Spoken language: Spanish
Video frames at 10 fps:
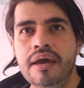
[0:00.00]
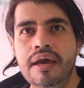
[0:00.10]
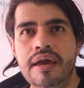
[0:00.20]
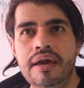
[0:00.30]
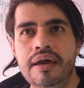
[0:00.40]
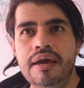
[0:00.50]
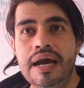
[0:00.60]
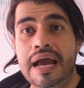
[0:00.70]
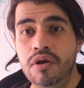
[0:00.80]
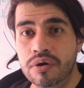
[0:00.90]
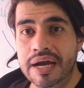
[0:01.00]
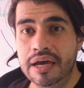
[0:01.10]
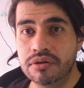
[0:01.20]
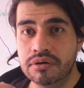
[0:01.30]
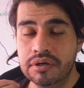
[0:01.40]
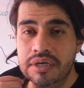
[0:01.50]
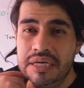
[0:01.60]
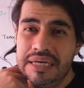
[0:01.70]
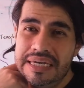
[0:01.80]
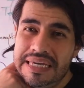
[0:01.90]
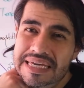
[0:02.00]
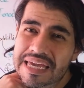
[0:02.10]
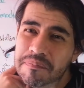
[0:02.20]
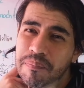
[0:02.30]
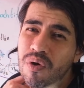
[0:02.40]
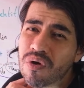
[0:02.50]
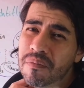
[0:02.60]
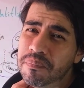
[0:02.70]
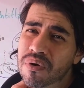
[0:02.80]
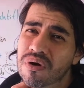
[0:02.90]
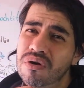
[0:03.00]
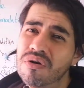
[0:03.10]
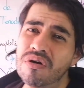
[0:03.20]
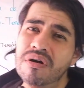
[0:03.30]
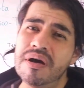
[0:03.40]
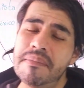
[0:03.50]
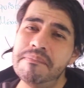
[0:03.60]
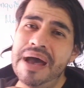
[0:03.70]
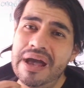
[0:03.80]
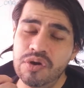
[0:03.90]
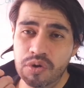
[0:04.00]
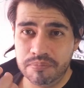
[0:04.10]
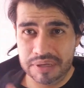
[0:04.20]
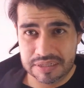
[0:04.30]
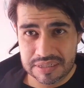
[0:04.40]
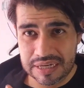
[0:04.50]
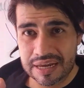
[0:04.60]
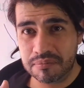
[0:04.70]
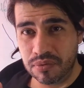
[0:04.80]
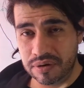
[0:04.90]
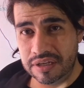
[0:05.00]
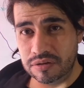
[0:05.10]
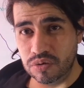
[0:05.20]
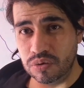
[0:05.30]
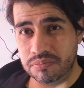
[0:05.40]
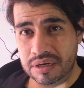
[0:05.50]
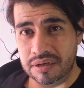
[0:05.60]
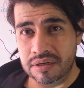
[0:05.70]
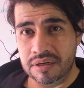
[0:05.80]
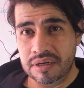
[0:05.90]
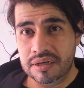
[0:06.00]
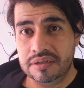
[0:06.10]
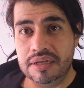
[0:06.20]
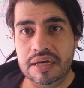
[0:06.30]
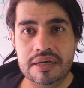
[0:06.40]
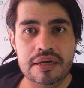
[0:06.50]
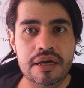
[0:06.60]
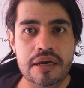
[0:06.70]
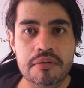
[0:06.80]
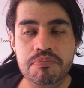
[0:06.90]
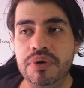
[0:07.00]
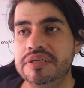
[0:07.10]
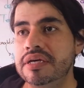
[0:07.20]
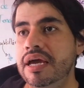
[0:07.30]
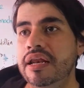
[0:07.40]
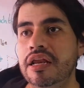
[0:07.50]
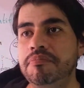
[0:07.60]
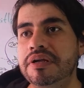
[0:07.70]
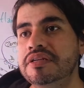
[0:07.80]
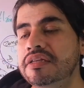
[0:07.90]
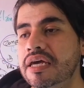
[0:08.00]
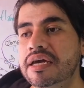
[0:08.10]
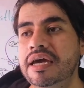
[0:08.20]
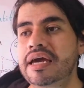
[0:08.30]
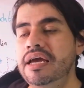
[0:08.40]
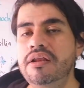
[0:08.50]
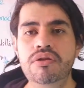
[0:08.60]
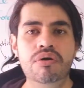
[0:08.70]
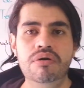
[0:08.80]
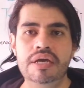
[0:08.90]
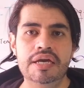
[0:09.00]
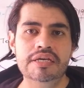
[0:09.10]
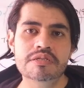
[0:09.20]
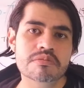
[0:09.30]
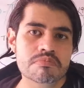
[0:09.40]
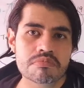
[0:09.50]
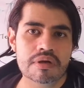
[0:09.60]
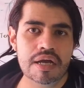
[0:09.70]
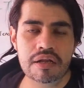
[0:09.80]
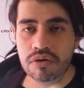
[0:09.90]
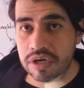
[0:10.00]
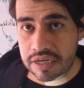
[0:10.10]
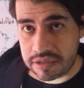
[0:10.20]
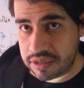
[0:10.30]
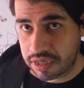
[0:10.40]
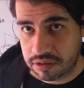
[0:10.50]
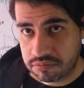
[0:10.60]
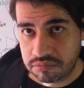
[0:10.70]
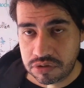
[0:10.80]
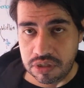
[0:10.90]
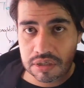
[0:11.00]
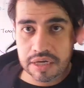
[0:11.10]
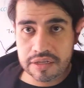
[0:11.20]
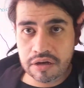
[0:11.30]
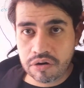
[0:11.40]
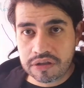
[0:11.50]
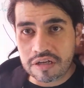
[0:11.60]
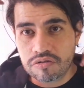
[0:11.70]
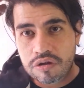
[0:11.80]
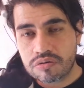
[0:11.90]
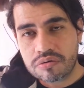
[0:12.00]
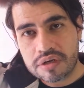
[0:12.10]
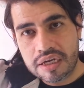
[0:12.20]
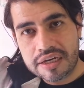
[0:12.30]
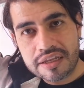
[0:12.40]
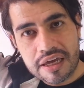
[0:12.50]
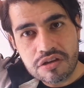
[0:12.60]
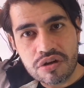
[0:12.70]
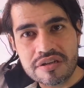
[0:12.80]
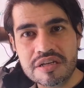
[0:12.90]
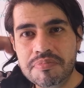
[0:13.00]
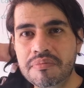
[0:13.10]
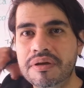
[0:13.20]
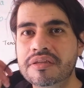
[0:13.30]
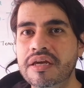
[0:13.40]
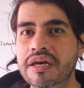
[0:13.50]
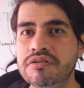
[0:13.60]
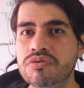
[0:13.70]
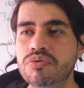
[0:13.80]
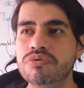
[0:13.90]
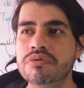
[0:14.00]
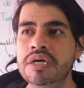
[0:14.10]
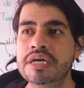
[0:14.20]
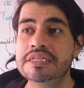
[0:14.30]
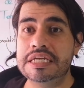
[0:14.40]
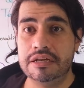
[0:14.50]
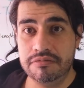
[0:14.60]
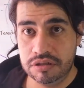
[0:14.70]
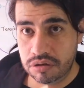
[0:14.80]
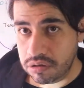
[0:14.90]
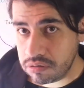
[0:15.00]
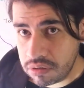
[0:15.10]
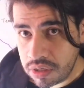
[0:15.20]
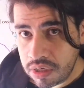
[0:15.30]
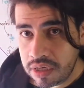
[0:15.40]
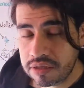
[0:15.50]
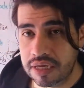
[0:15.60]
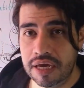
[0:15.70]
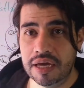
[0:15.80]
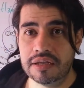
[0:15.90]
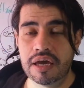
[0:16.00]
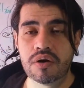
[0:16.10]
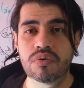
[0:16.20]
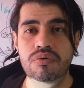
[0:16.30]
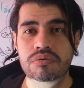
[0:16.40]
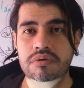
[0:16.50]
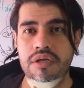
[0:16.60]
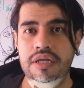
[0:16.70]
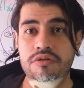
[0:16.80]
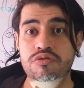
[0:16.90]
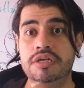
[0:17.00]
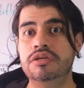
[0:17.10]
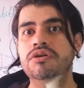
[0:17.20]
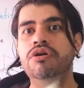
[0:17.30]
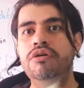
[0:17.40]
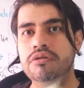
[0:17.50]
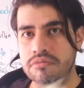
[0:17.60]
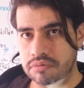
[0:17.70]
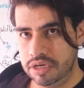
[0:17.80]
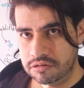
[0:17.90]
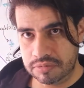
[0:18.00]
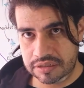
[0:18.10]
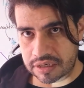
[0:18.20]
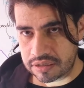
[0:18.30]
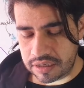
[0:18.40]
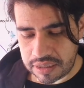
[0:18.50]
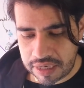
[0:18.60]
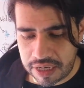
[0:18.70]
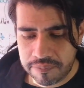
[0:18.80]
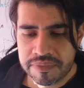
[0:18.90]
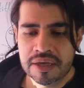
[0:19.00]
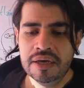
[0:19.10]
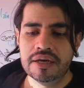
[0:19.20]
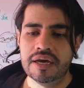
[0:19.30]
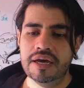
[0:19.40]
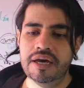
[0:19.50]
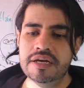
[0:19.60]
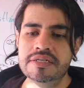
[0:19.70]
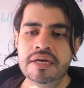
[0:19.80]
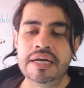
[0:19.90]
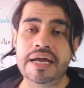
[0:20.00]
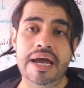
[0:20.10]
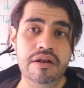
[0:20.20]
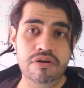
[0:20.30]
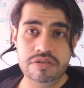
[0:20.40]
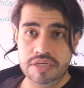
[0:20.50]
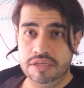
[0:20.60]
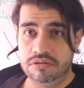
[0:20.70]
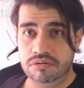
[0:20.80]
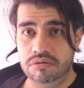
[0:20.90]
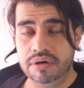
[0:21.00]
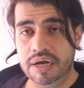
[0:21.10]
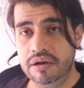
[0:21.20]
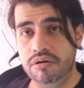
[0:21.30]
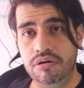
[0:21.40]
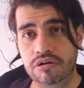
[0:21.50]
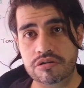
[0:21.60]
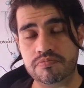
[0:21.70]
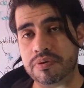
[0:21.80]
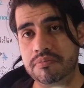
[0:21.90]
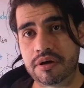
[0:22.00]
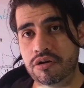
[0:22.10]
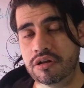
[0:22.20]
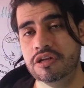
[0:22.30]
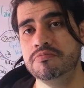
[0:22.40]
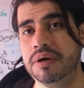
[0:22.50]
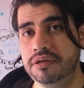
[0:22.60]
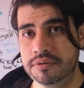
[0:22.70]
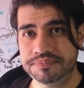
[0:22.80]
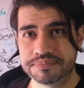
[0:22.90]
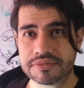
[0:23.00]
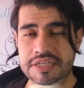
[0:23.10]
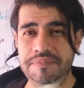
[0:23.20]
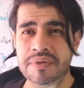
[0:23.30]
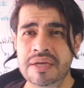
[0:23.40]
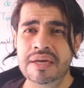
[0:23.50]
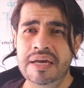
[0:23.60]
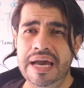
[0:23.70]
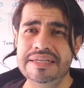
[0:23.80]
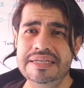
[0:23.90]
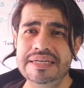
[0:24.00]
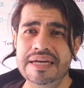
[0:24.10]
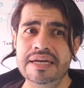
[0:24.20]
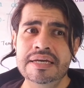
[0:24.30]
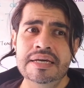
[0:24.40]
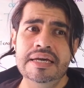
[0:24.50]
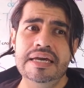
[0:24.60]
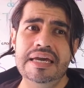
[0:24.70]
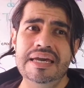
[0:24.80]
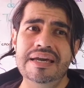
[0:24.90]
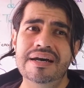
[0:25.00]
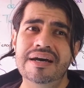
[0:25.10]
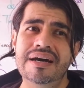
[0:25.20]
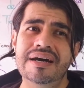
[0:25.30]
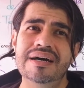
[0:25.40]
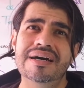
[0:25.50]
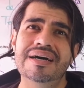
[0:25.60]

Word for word: eh, alojado y que poco a poco va a convencer a Moctezuma de que pues que él representa que él no es él no es rey que Hernán Cortés no es un rey, que de hecho él simplemente es un servidor de, un, de su señor, que es más grande que él, que es Carlos V o Carlos I en España, ¿sí? Así que eh, ah,